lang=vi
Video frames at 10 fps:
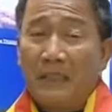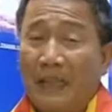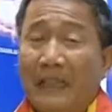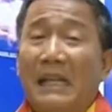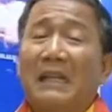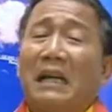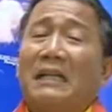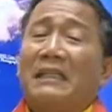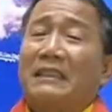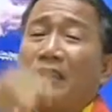thằng kia lại
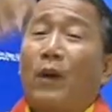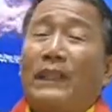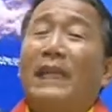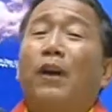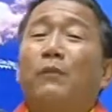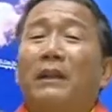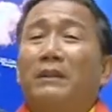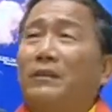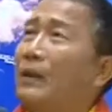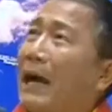đòi ký đầu
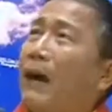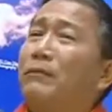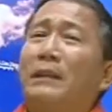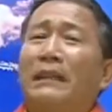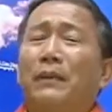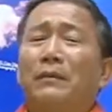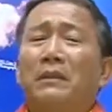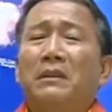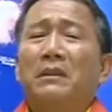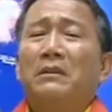mình nó cao hơn mình nhiều
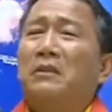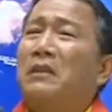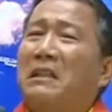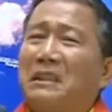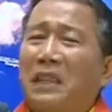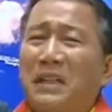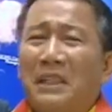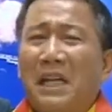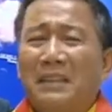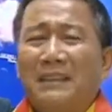nó này sơn
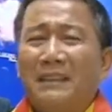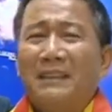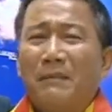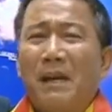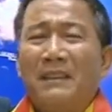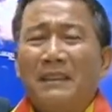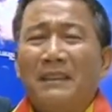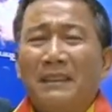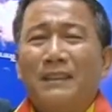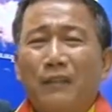sơn come on
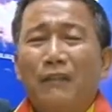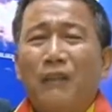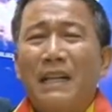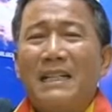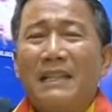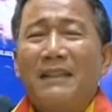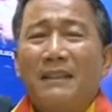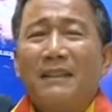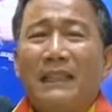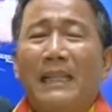cho nó phái
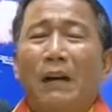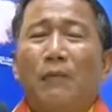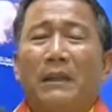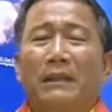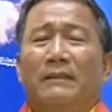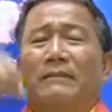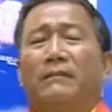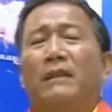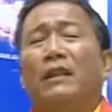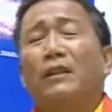ký đầu mình
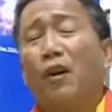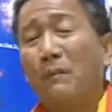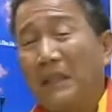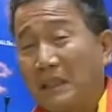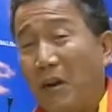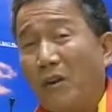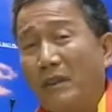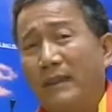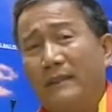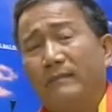cái gọi mình là con đó
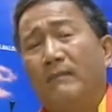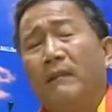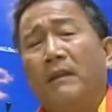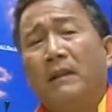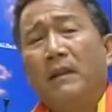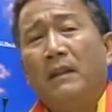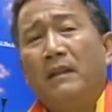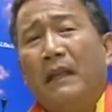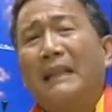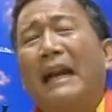
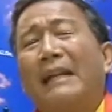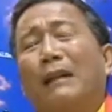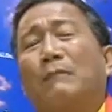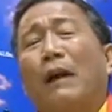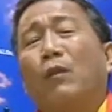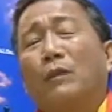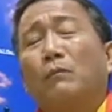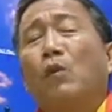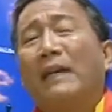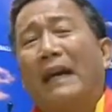thì cái thằng cầm đầu trong
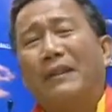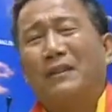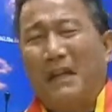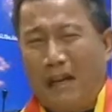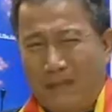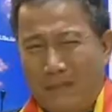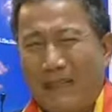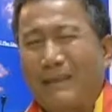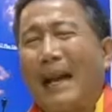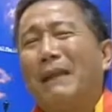bốn thằng nó ờ mày
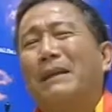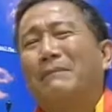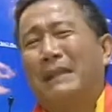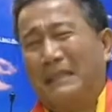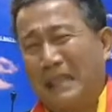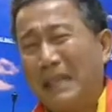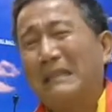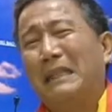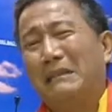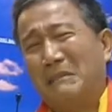tao dạy mày mày sơn cái
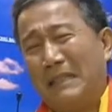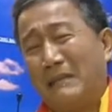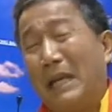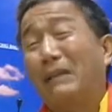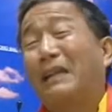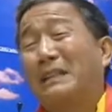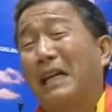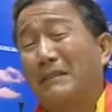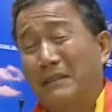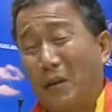gì mày kia tao
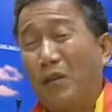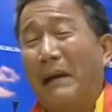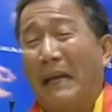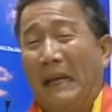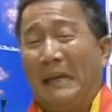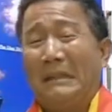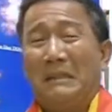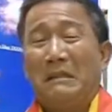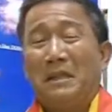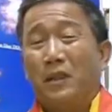sơn con mày hả
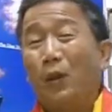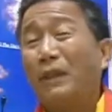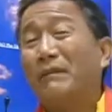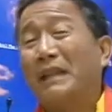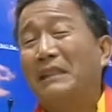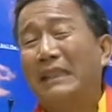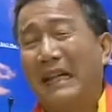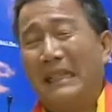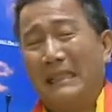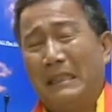đủ tao về nước hả